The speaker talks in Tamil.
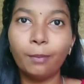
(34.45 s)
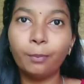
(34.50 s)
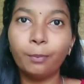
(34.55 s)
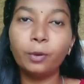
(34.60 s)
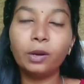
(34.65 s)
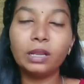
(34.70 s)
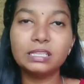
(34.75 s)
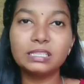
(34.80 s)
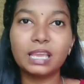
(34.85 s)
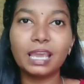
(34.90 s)

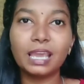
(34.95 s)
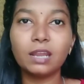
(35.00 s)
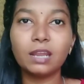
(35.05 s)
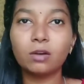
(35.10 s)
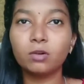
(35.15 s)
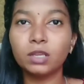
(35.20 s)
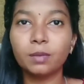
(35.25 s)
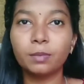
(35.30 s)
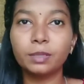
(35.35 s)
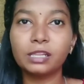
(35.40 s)
அப்போ நான் ஜே கே
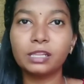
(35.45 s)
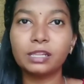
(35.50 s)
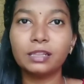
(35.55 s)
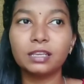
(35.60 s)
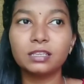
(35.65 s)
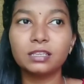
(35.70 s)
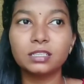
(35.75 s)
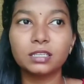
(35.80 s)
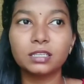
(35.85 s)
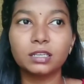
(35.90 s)
ரவுலிங்க பத்தி
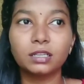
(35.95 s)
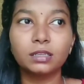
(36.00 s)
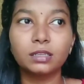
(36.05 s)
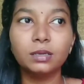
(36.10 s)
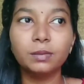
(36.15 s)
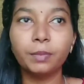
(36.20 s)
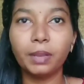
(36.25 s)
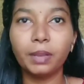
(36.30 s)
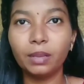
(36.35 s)
தெரிஞ்சுக்கிறதுக்கு